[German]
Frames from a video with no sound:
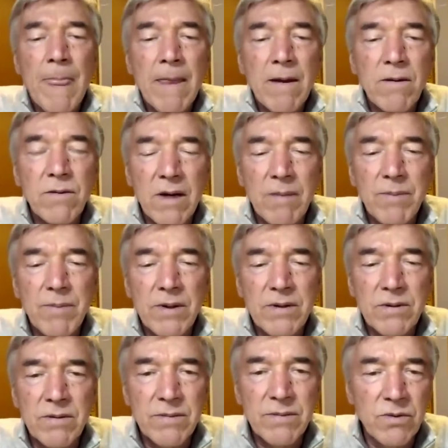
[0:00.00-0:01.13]
und habe also
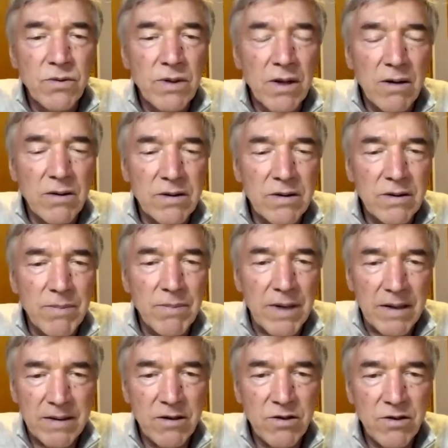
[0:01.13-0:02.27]
im Zuge auch dieser
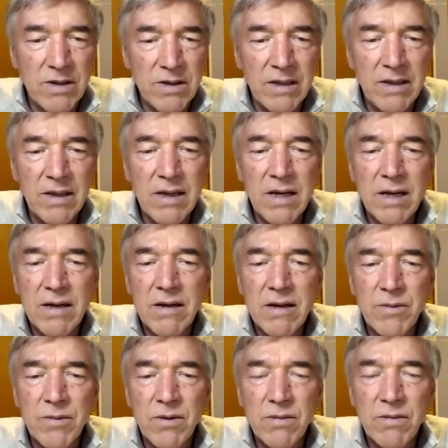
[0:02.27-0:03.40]
praktischen Tätigkeit,
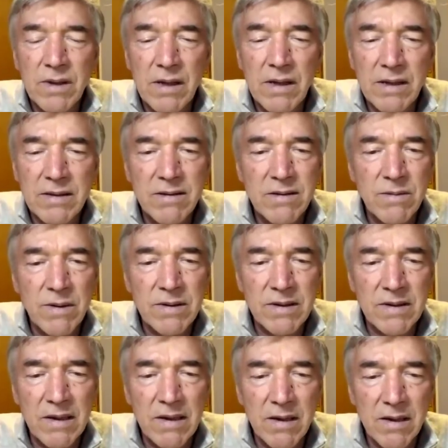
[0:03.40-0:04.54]
habe ich über die letzten
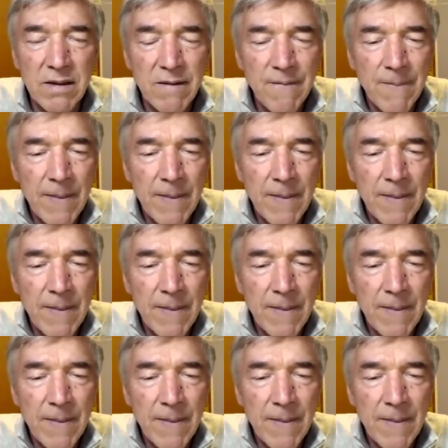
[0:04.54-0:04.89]
20 Jahre